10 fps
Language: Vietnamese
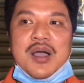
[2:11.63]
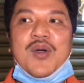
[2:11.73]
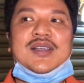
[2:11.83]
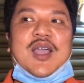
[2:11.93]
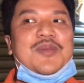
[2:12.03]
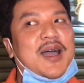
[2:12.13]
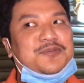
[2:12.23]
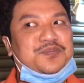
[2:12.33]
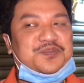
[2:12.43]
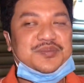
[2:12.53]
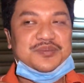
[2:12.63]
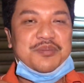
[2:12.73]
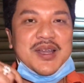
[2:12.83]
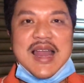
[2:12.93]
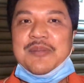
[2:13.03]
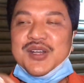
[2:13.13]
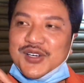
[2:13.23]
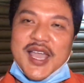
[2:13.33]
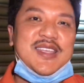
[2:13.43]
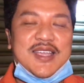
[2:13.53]
mà quan trọng là mình làm
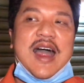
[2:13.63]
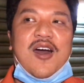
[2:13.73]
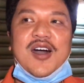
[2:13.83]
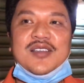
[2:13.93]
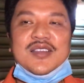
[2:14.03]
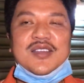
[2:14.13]
được cái gì đó